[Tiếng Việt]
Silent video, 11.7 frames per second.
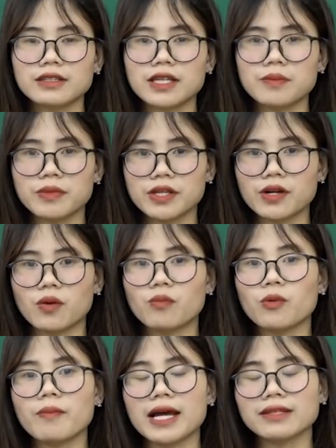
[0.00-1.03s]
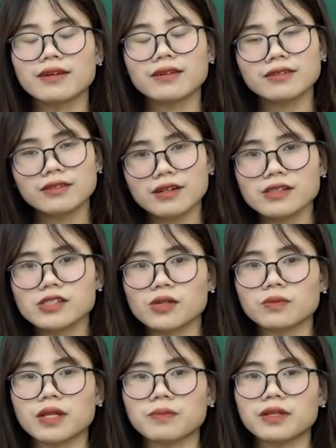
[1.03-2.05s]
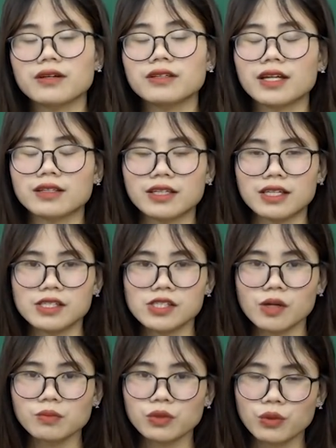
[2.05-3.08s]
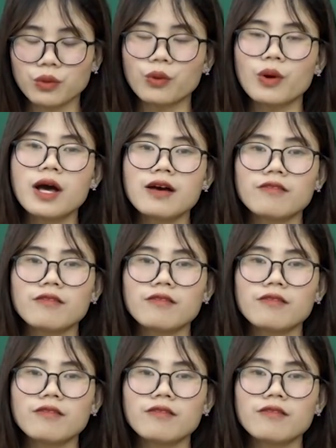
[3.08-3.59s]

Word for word: tìm hiểu một bài thơ nữa trong tập thơ Nhật ký trong tù